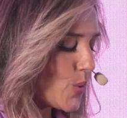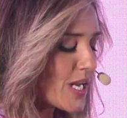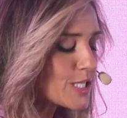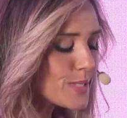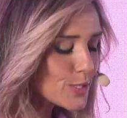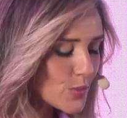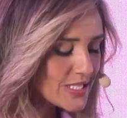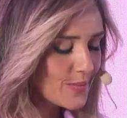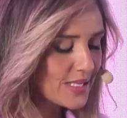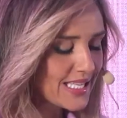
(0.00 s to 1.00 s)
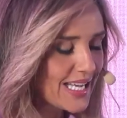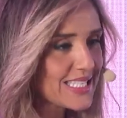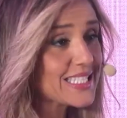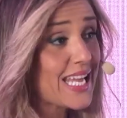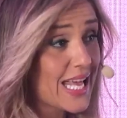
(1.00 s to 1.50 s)
unas virtudes y
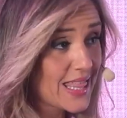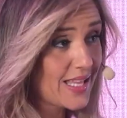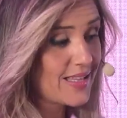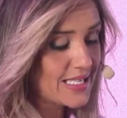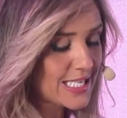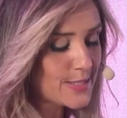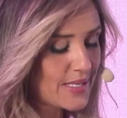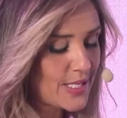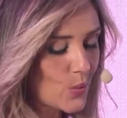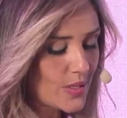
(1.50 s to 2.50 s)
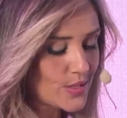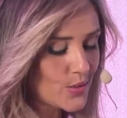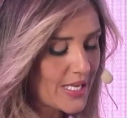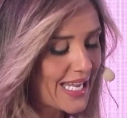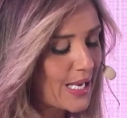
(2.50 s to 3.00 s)
ventajas que hacen del SAS
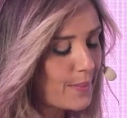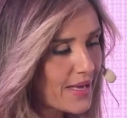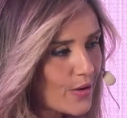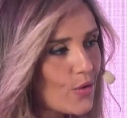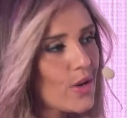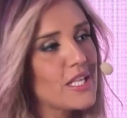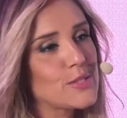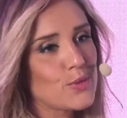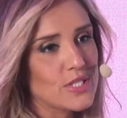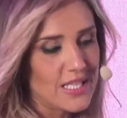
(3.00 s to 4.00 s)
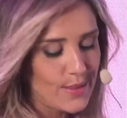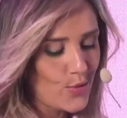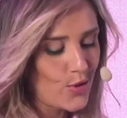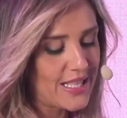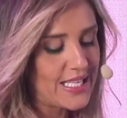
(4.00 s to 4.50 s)
24 el mejor
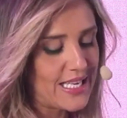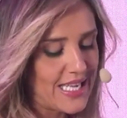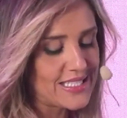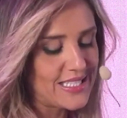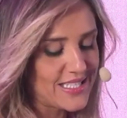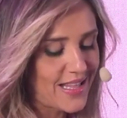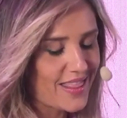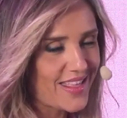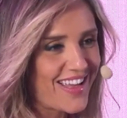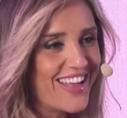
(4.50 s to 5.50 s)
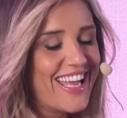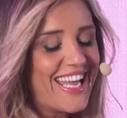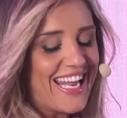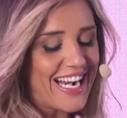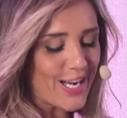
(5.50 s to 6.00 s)
dispositivo de teleasistencia.
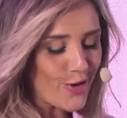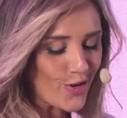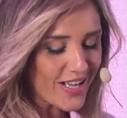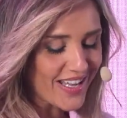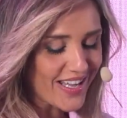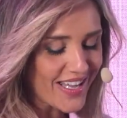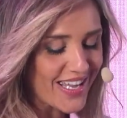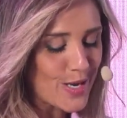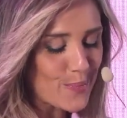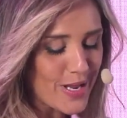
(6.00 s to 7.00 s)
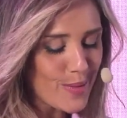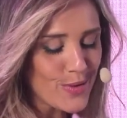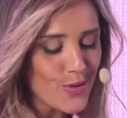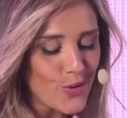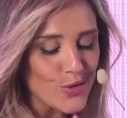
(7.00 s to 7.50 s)
Recoge el
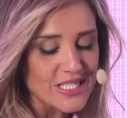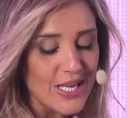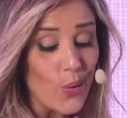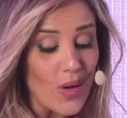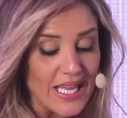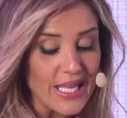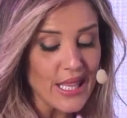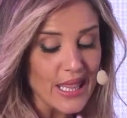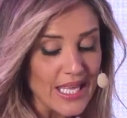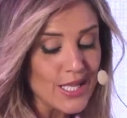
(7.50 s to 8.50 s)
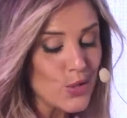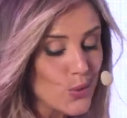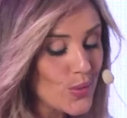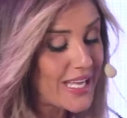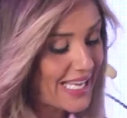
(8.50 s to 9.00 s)
premio José Joaquín Cid
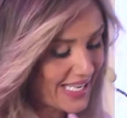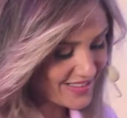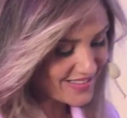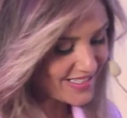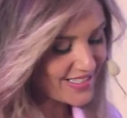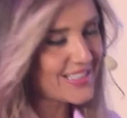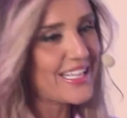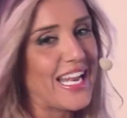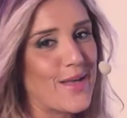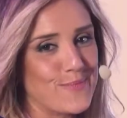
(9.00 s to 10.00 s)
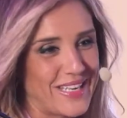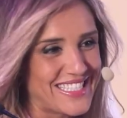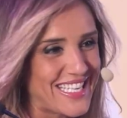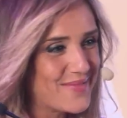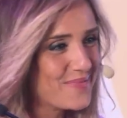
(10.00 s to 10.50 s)
Cruz, gerente de la
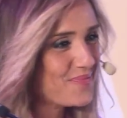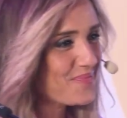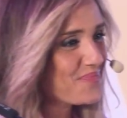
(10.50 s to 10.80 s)
empresa.